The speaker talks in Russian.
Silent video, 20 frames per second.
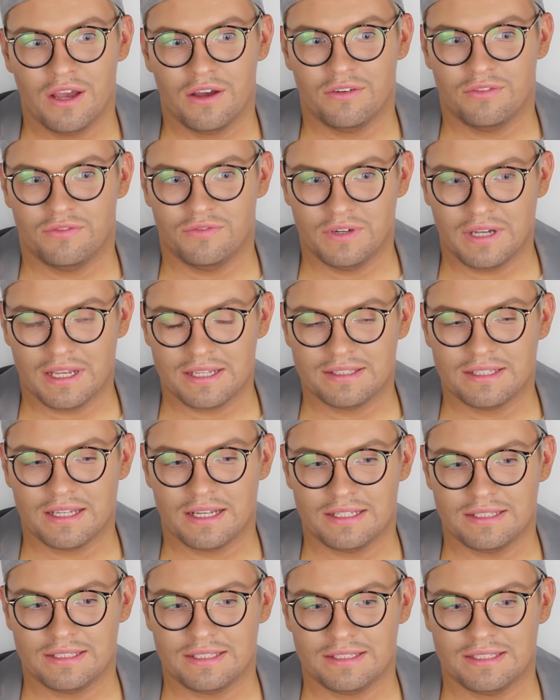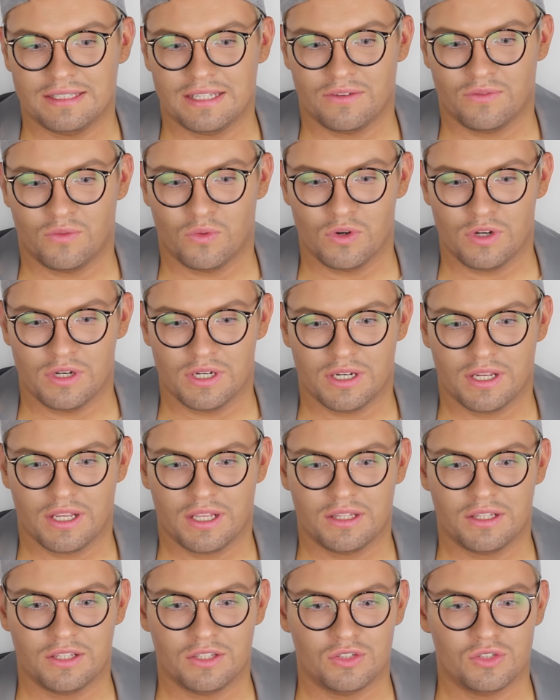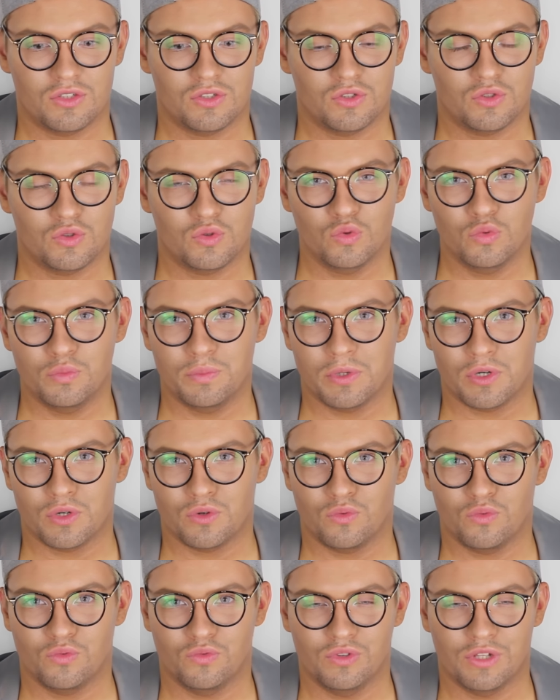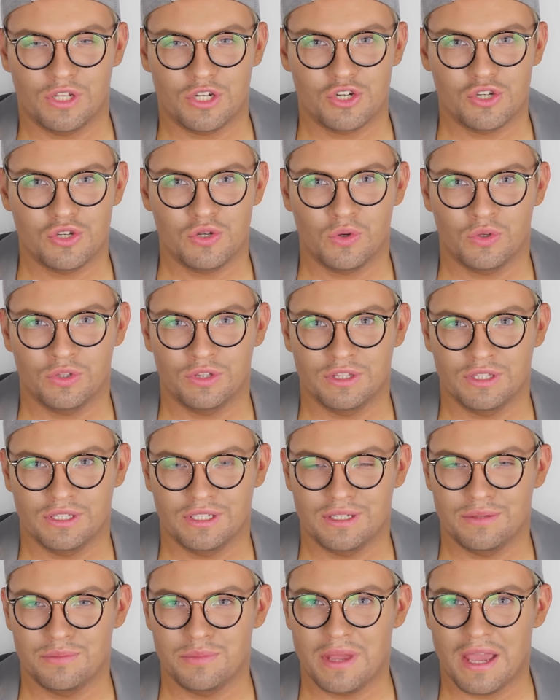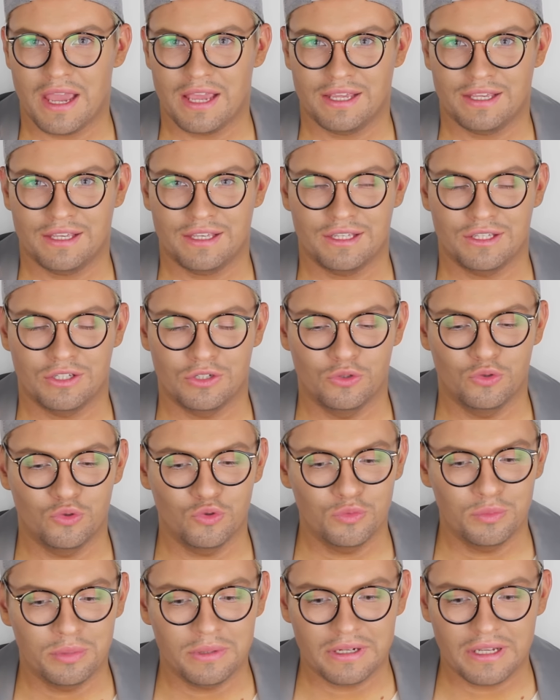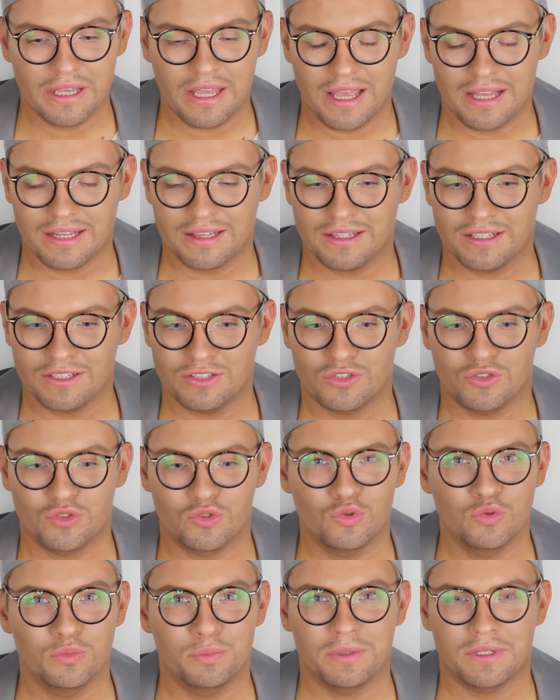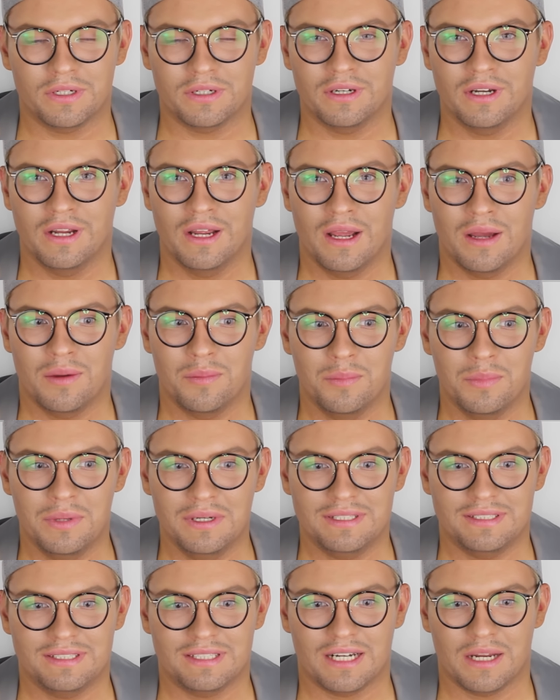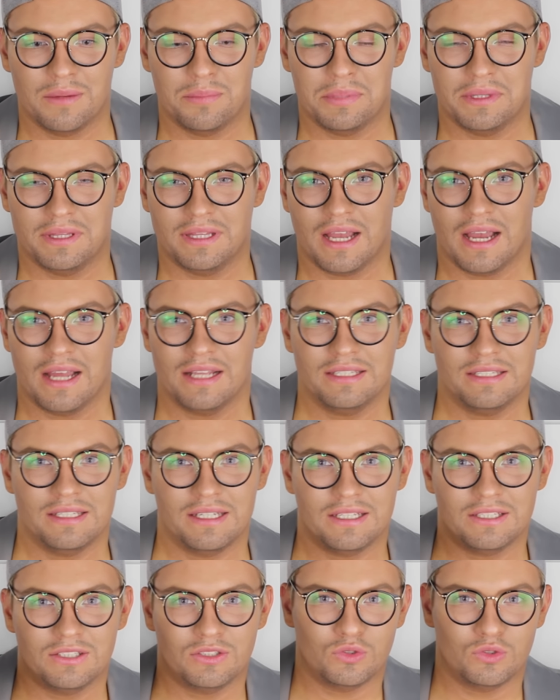вы останетесь довольны. Это супер увлажненные мягкие губы, это супер быстрое питание,